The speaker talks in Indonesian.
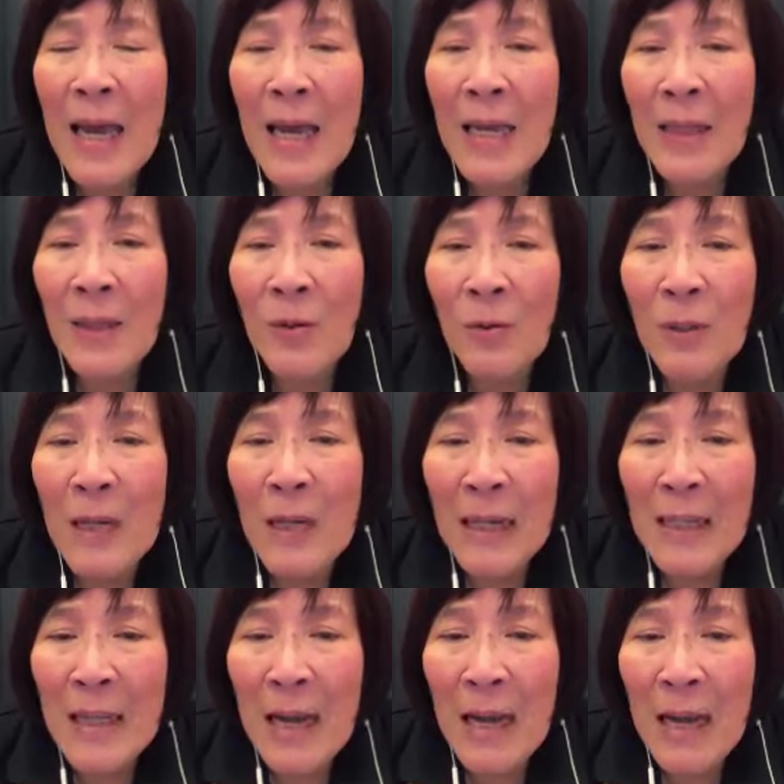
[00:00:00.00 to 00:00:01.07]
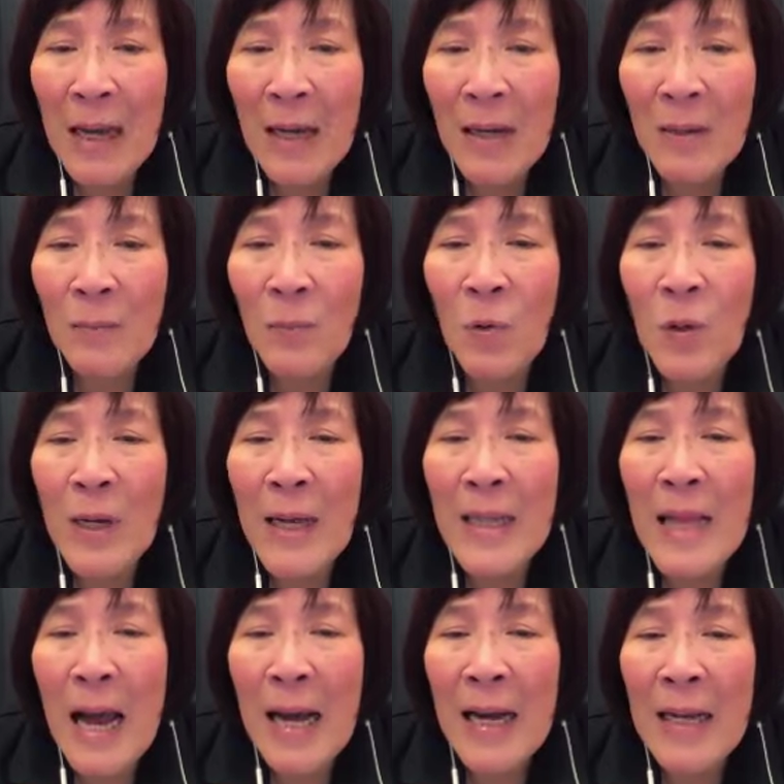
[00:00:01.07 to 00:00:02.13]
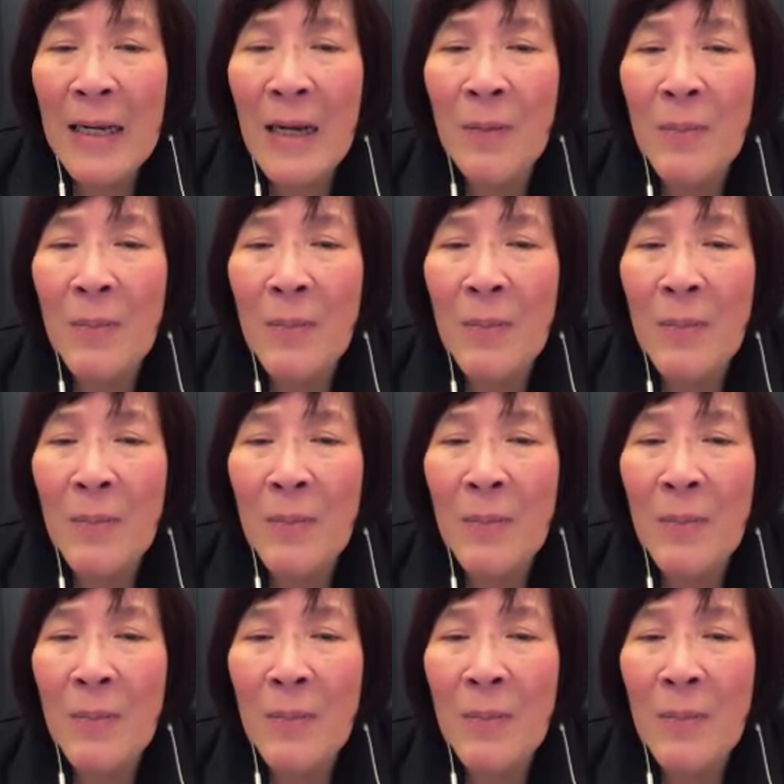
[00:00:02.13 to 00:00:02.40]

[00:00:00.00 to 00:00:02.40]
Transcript: itu karena mungkin akan